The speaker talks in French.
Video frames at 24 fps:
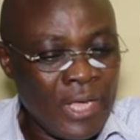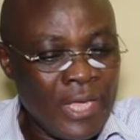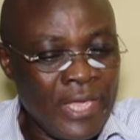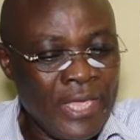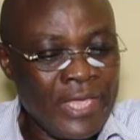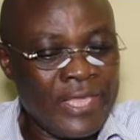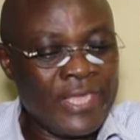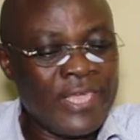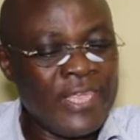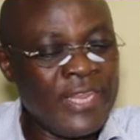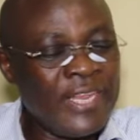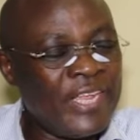
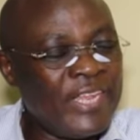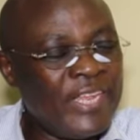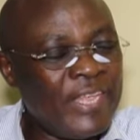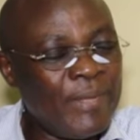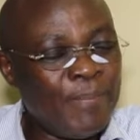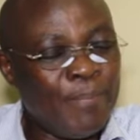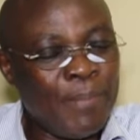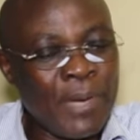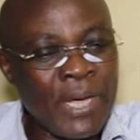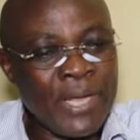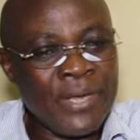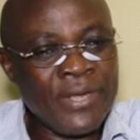et qui ne
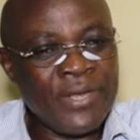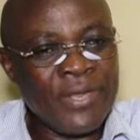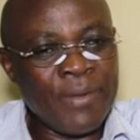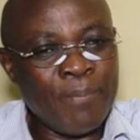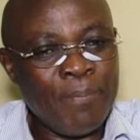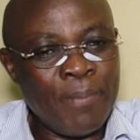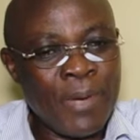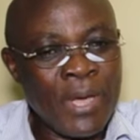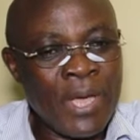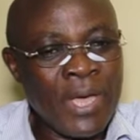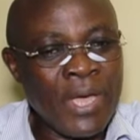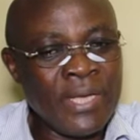dépendent
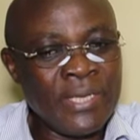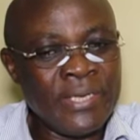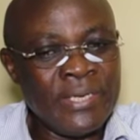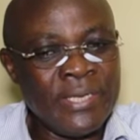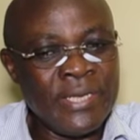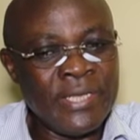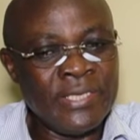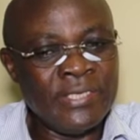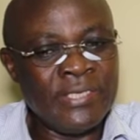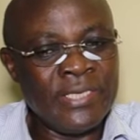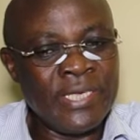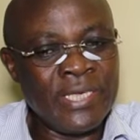pas
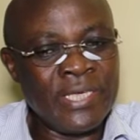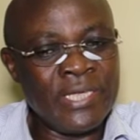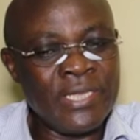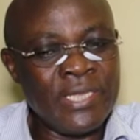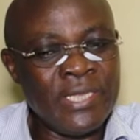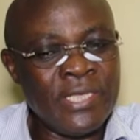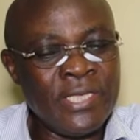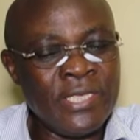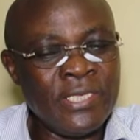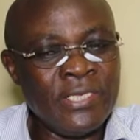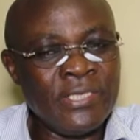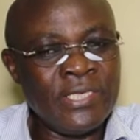des
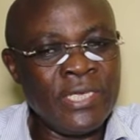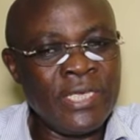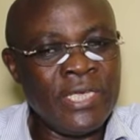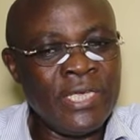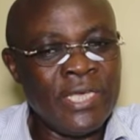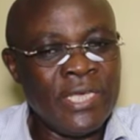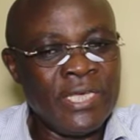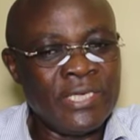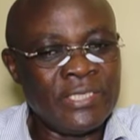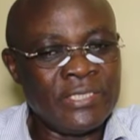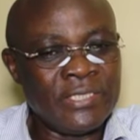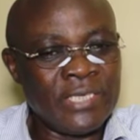églises
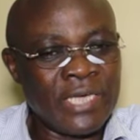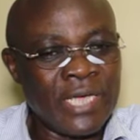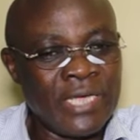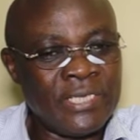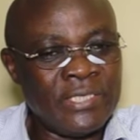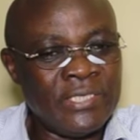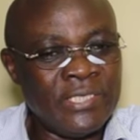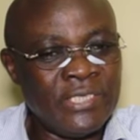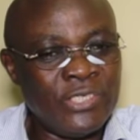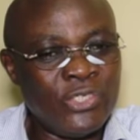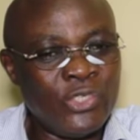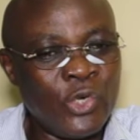
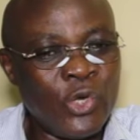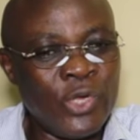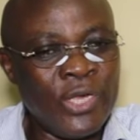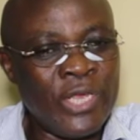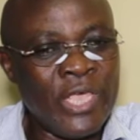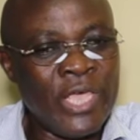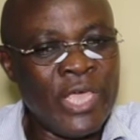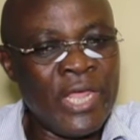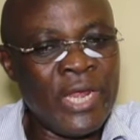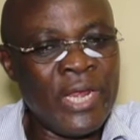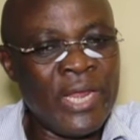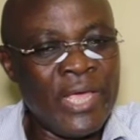
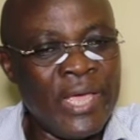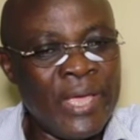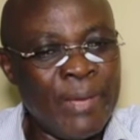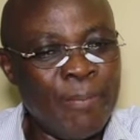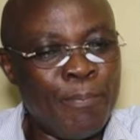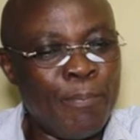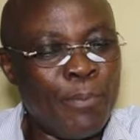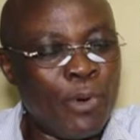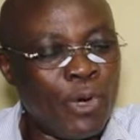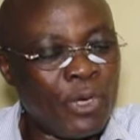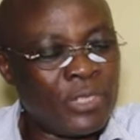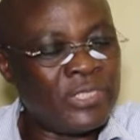traditionnelles
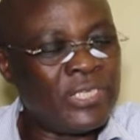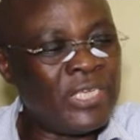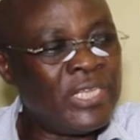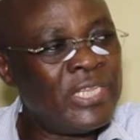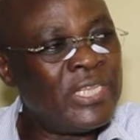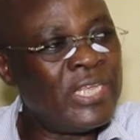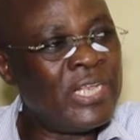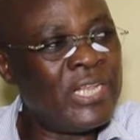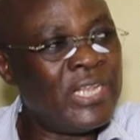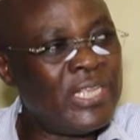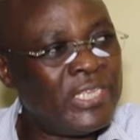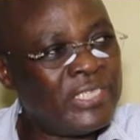importées
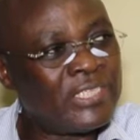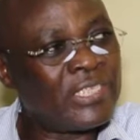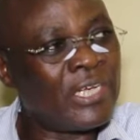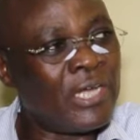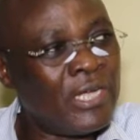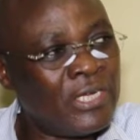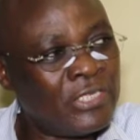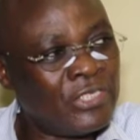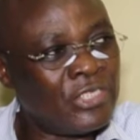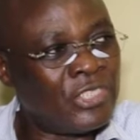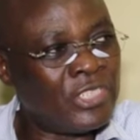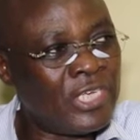de
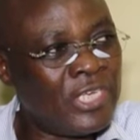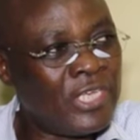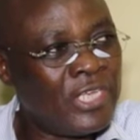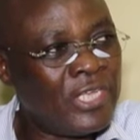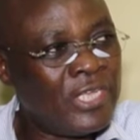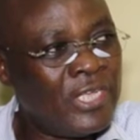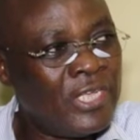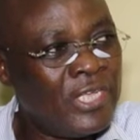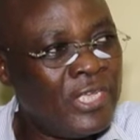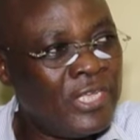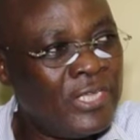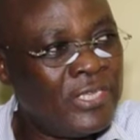l'étranger,
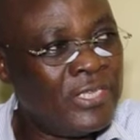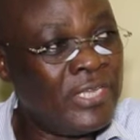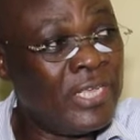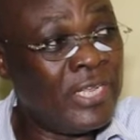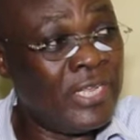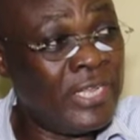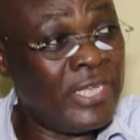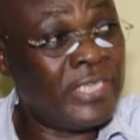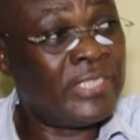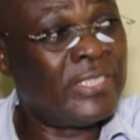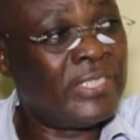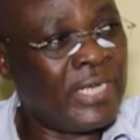de
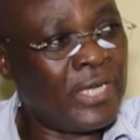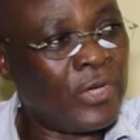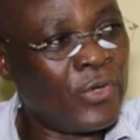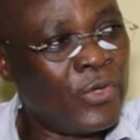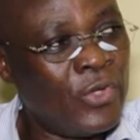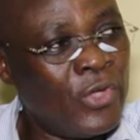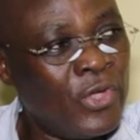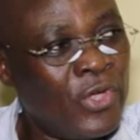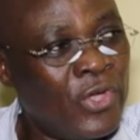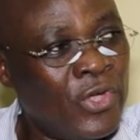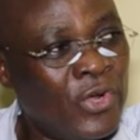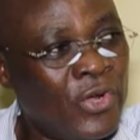
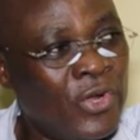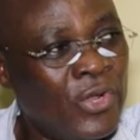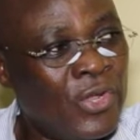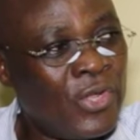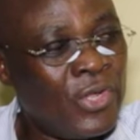l'extérieur.